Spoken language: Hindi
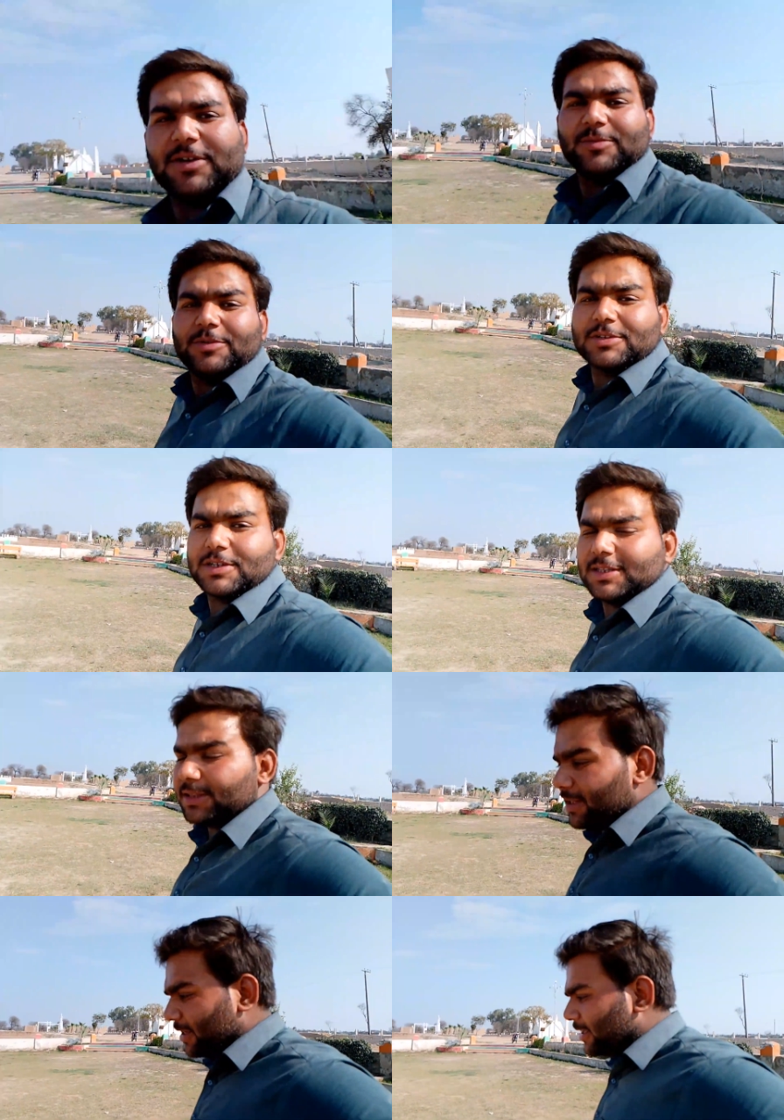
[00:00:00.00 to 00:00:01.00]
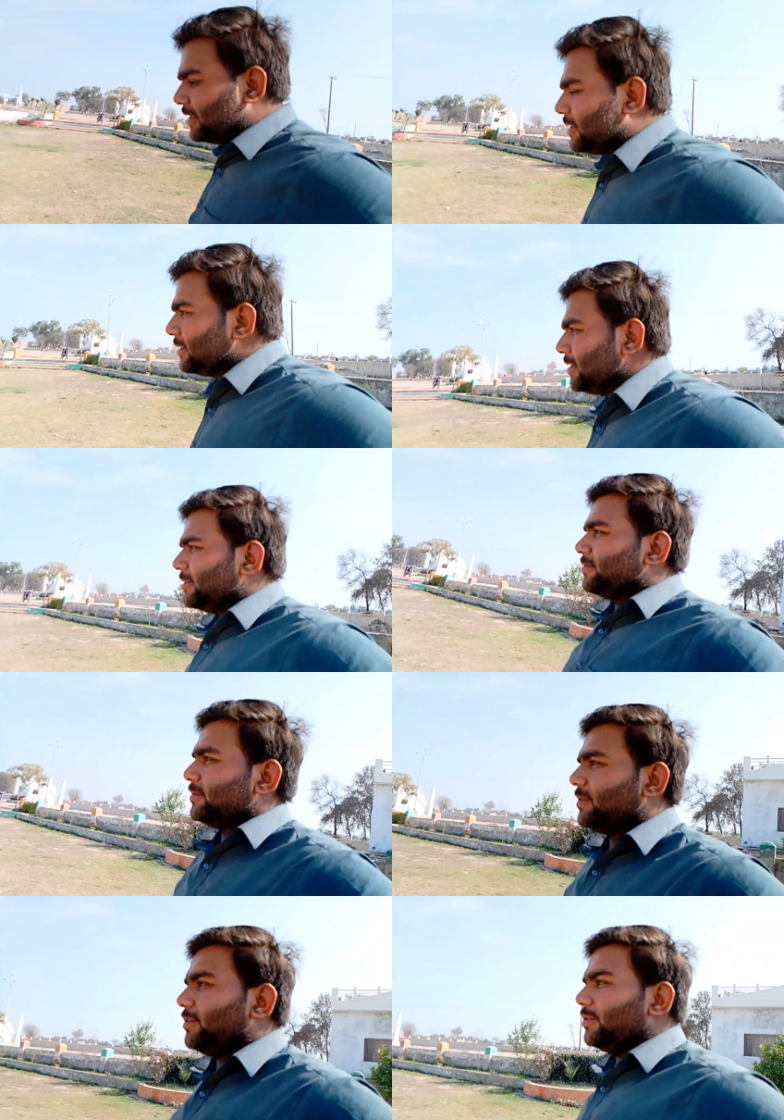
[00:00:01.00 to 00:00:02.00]
करती है पारो बहुत खेलती है
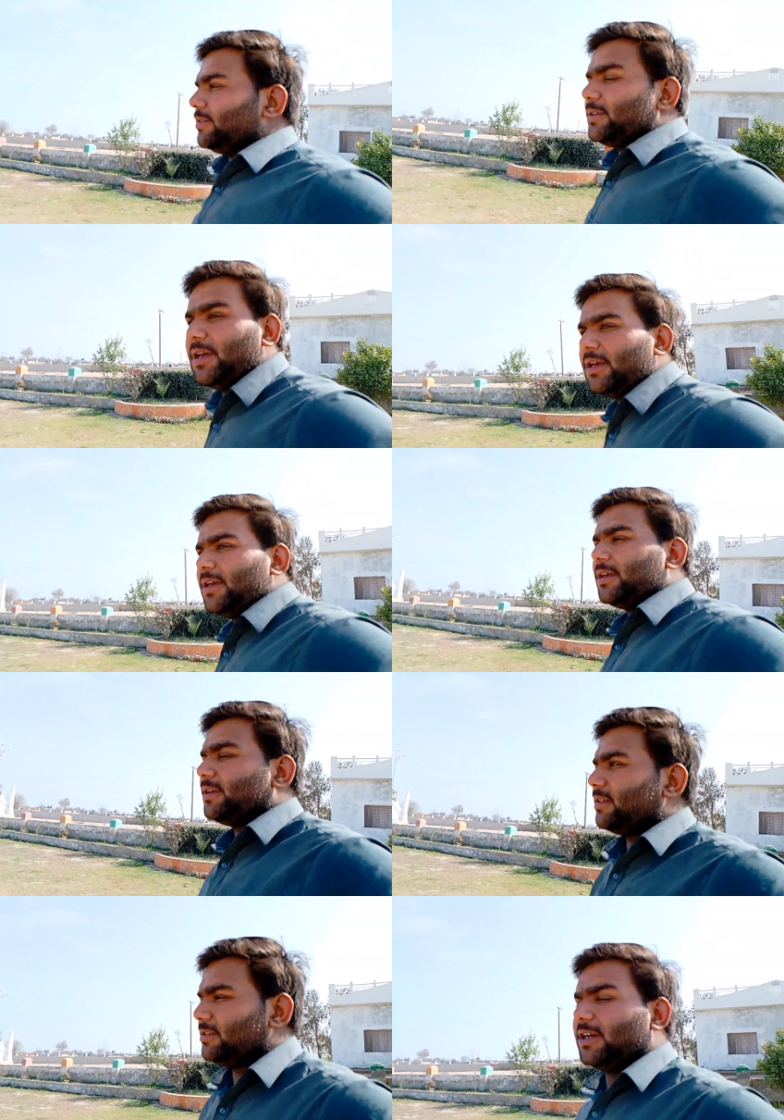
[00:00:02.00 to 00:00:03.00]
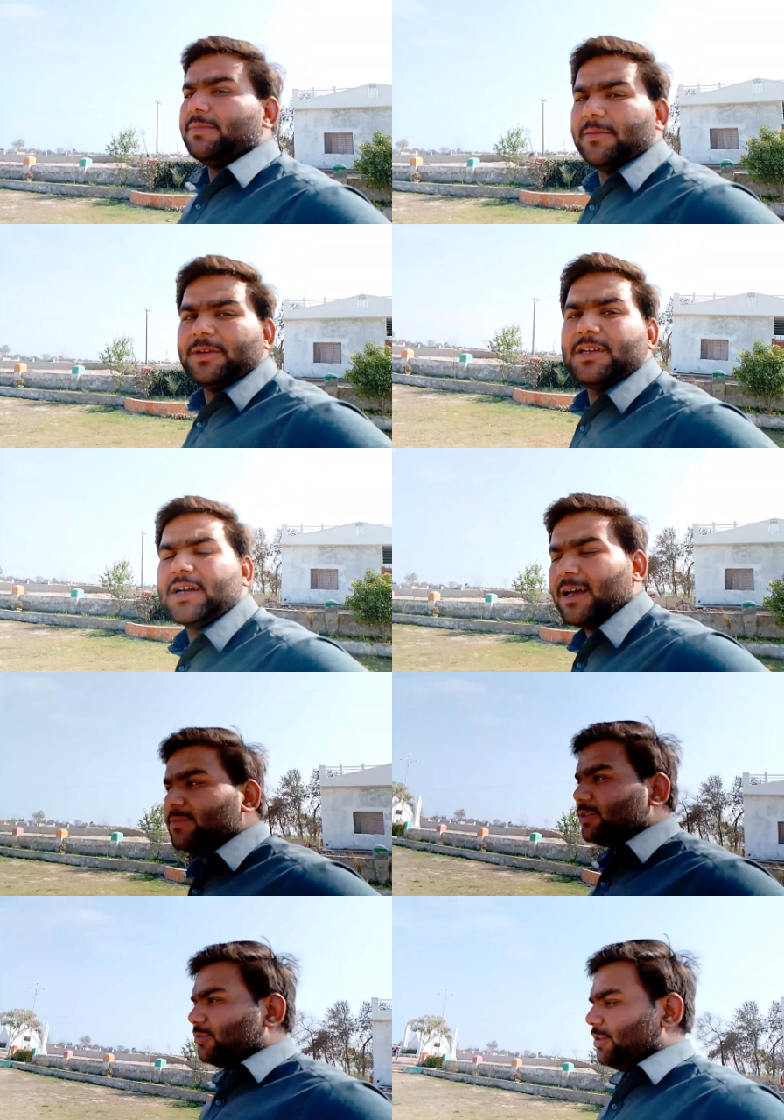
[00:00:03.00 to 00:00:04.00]
तो जब
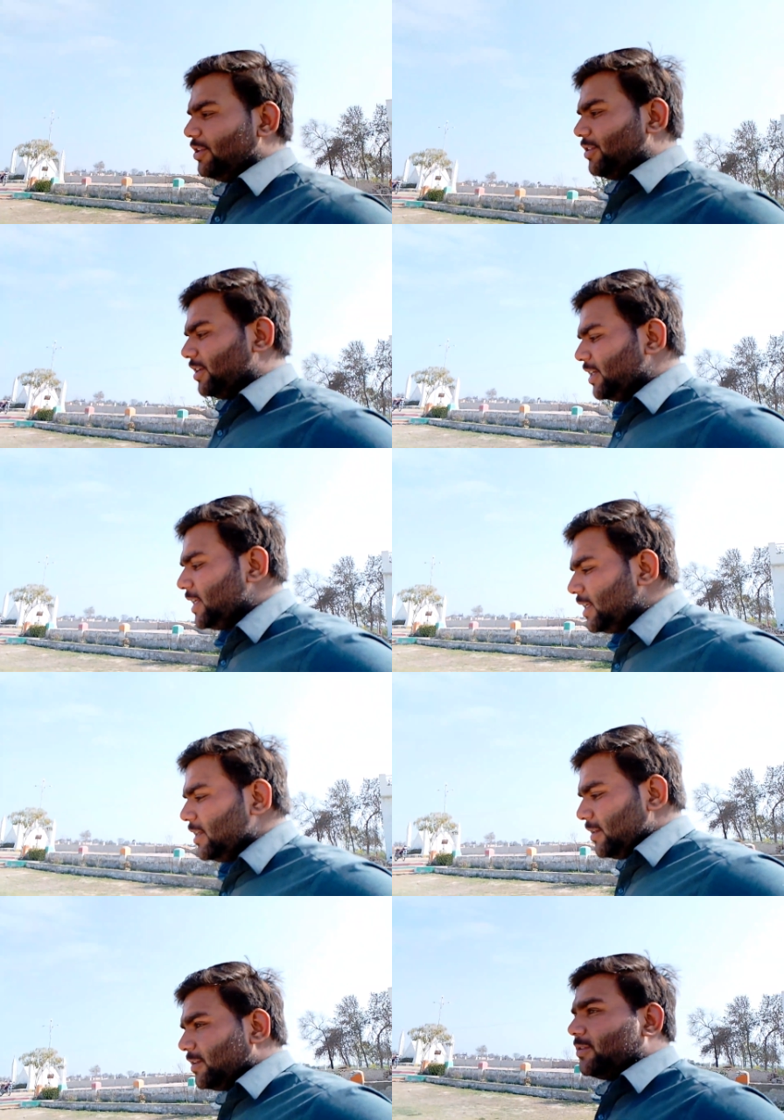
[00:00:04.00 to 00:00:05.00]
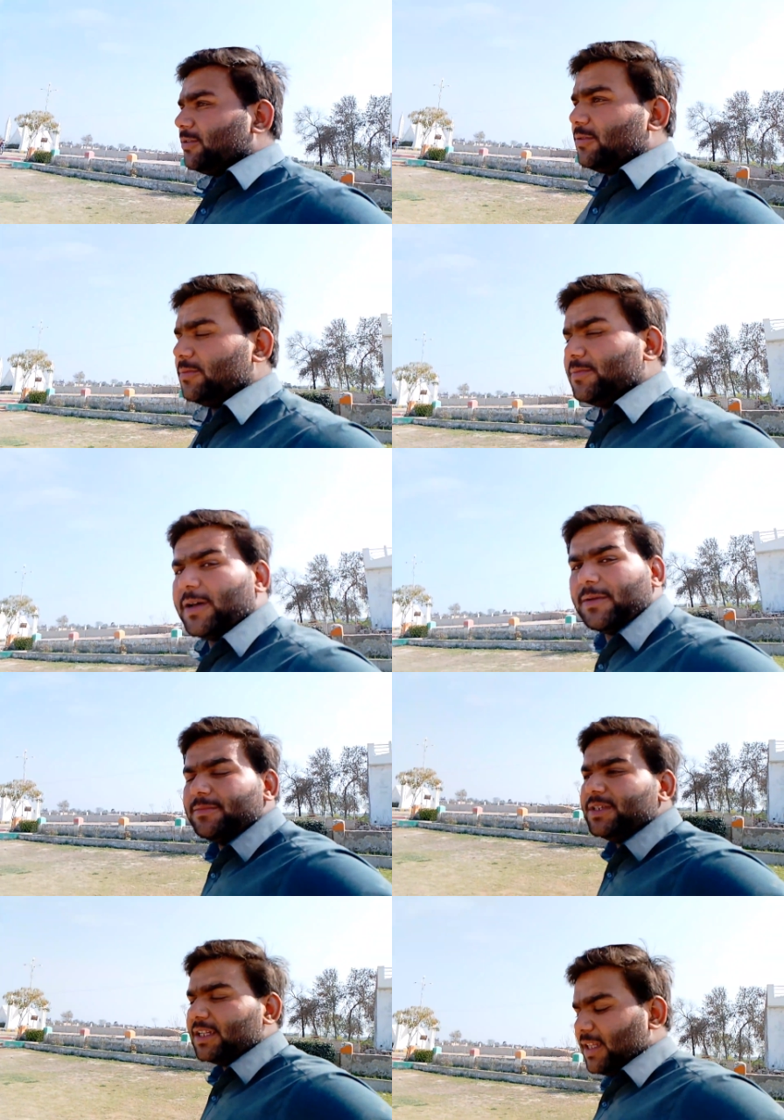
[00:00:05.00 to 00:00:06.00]
हमें काम से छुट्टी हो ना तो
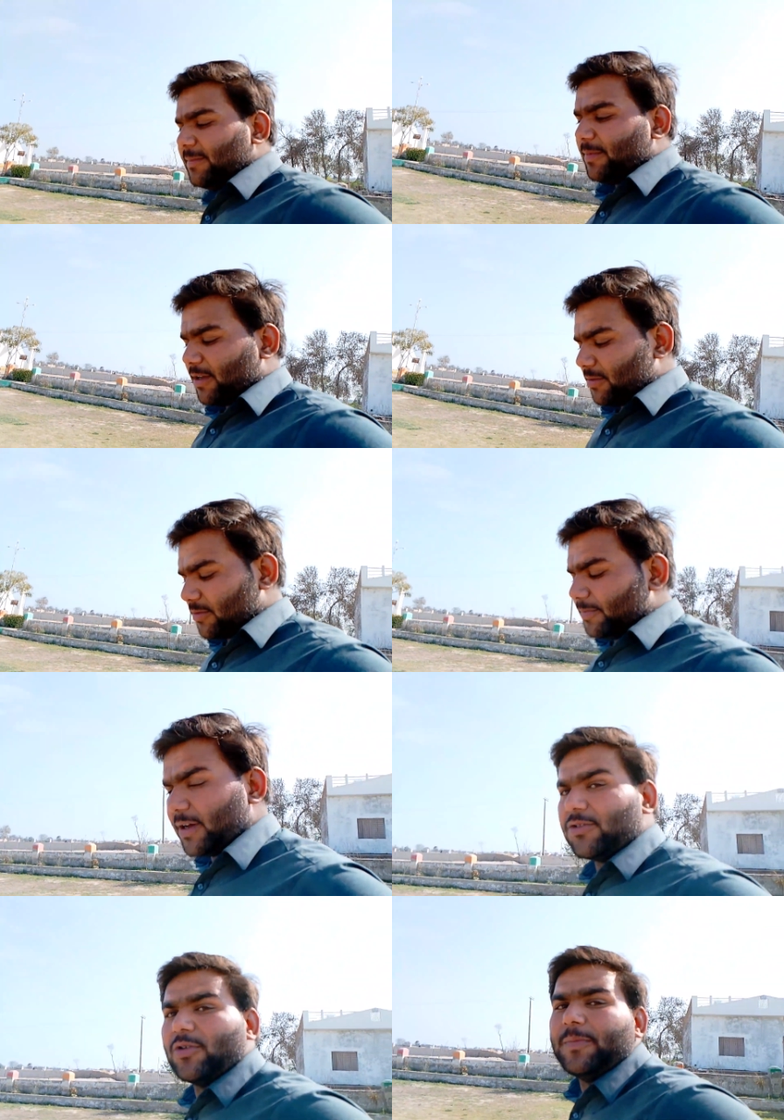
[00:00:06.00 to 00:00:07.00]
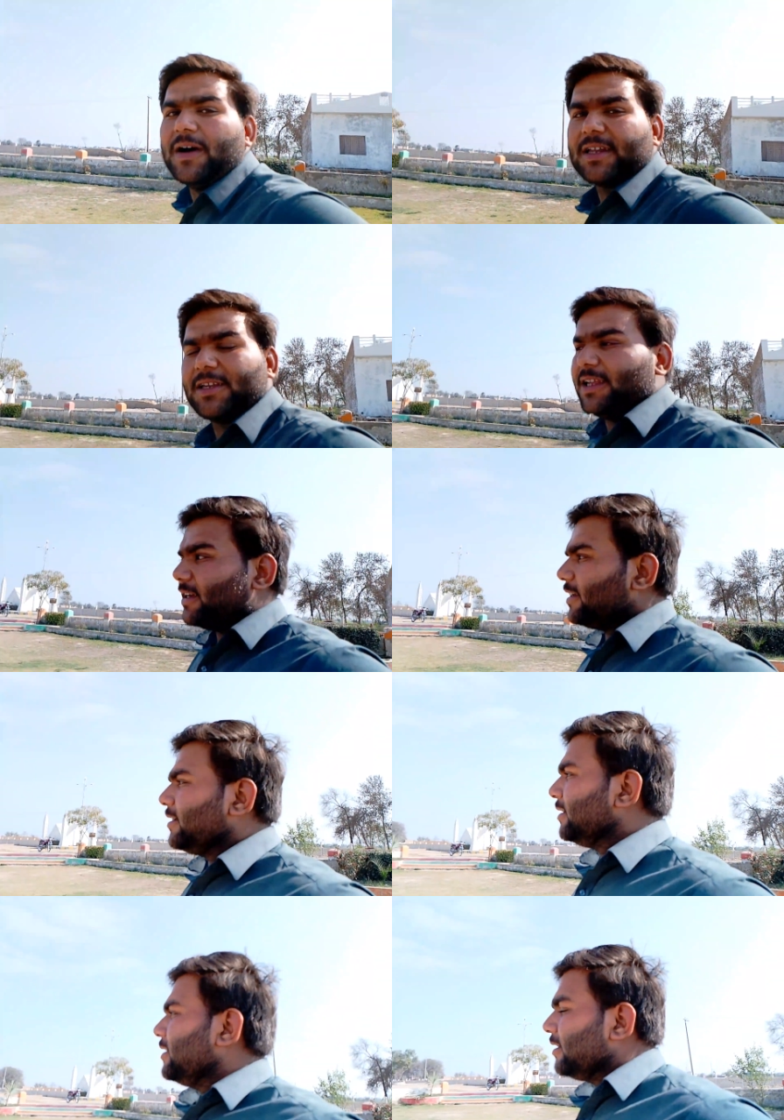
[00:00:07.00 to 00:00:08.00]
तब हम जाते हैं पार्क पारो को पार्क
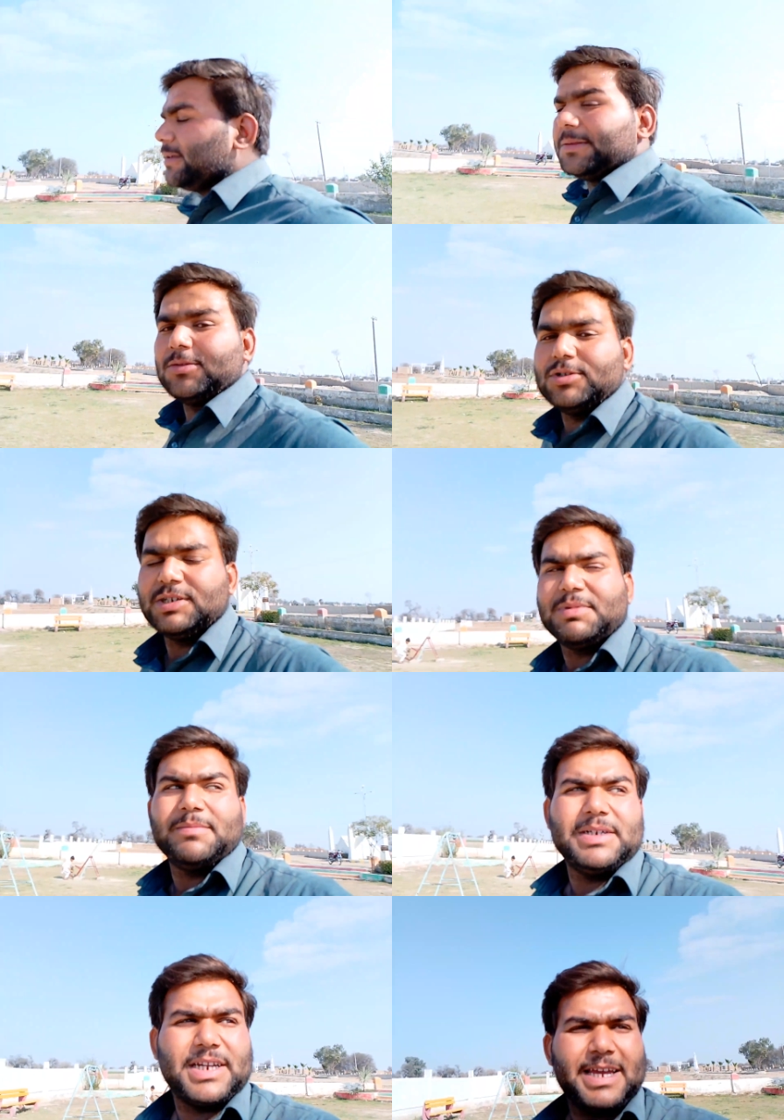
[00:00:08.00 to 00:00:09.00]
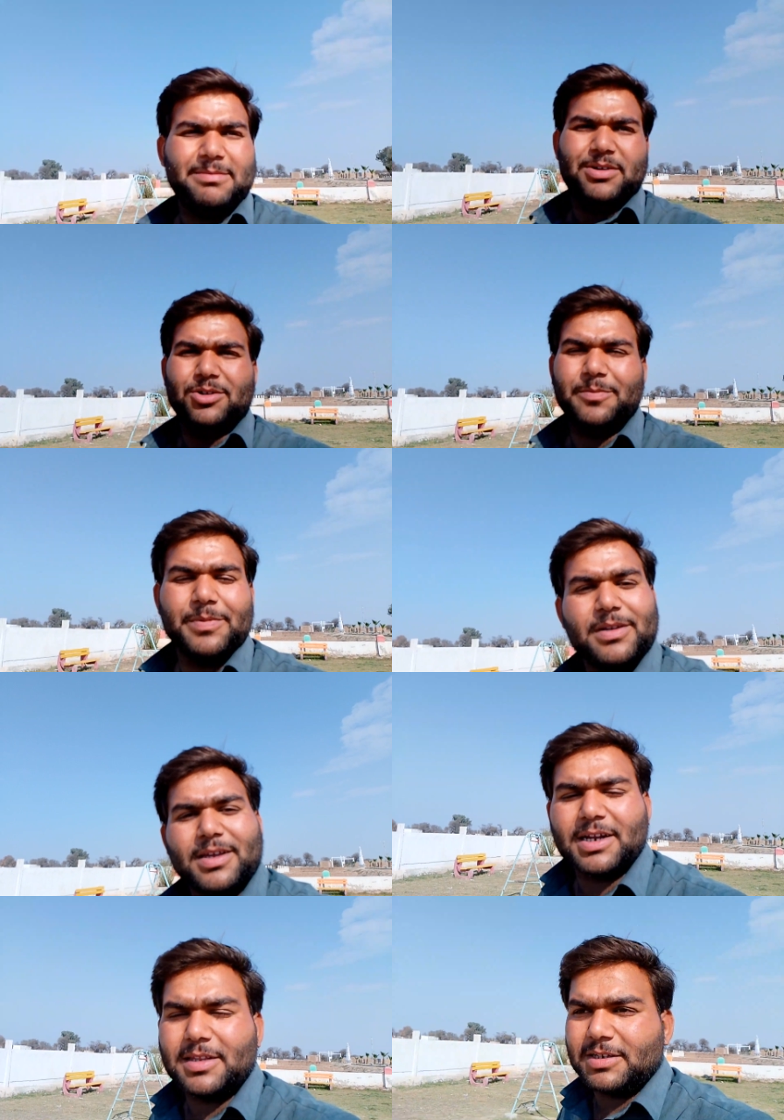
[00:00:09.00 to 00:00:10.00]
लेकर तो जब हमें टाइम ना हो तो
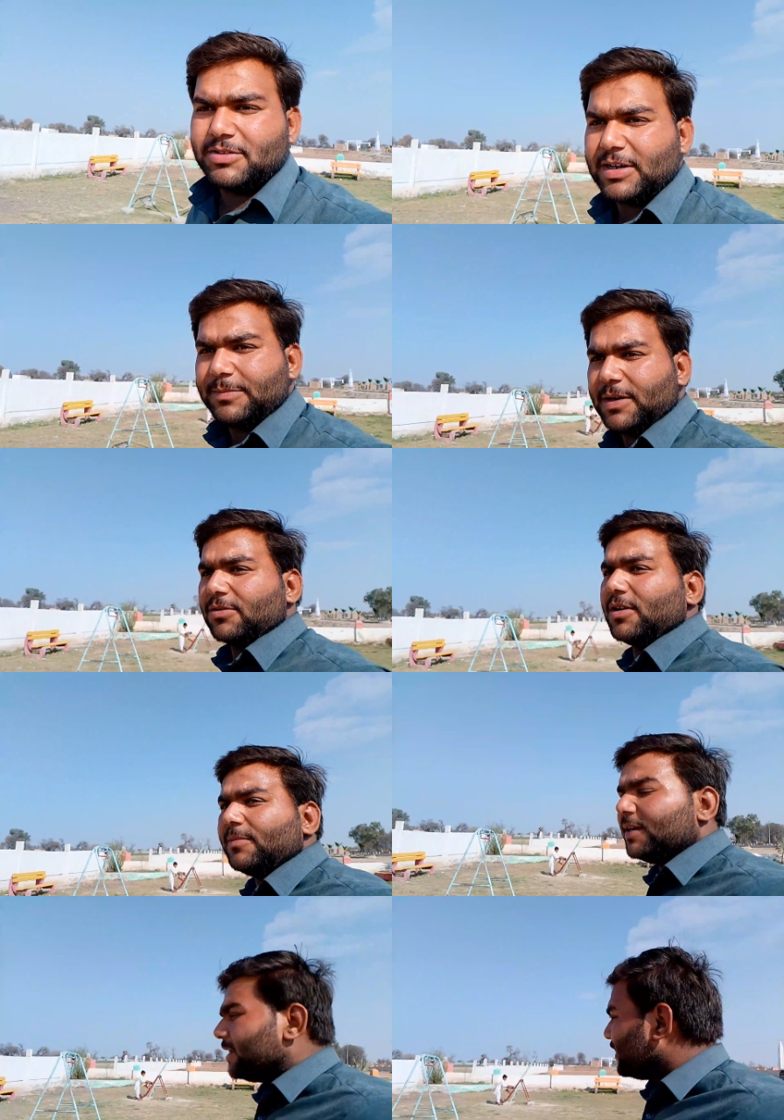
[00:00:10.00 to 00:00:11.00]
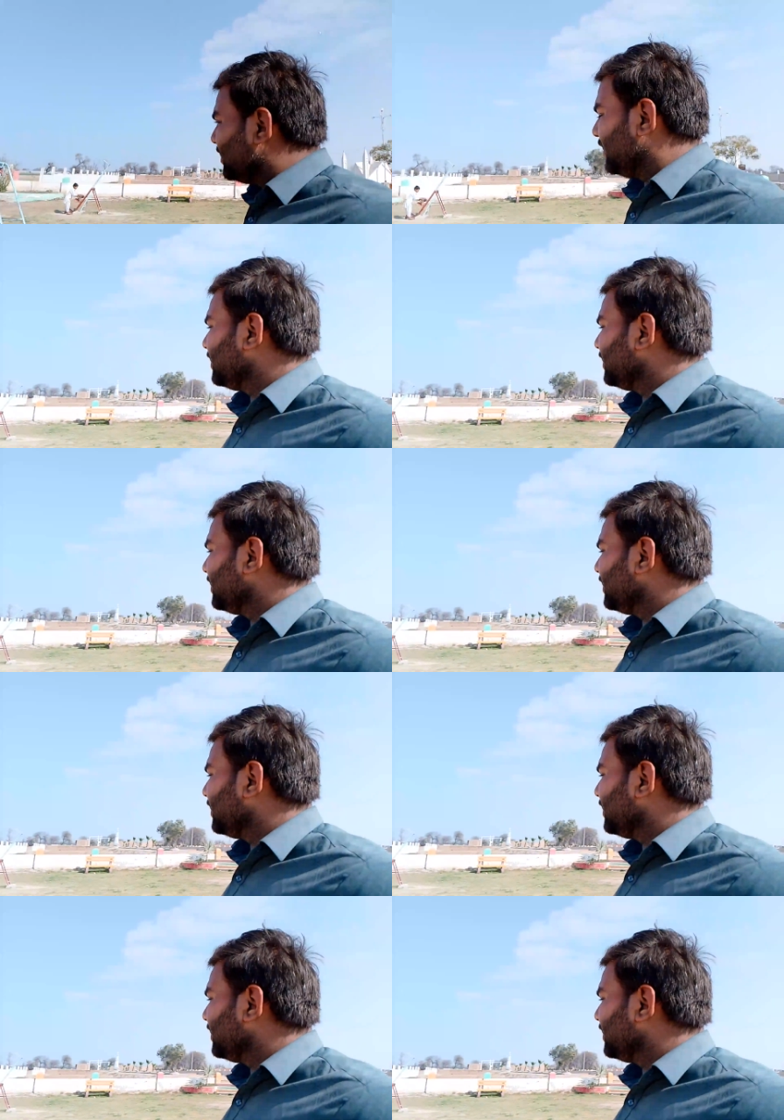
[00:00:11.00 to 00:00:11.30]
फिर सारा दिन जो है ना पारो घर बैठ